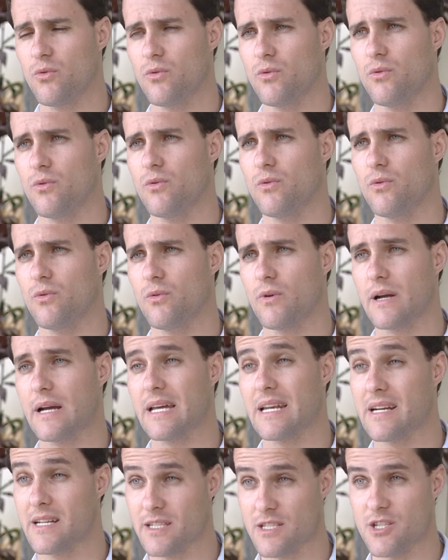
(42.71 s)
Segundo a
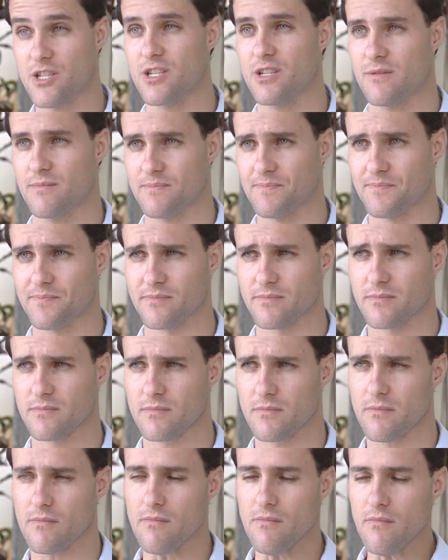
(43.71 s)
Secretaria de
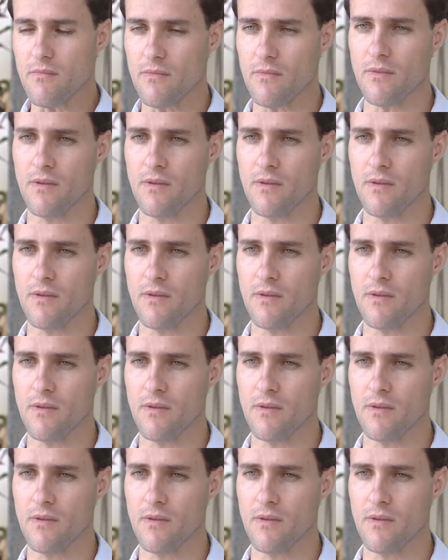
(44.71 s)
Saúde, dos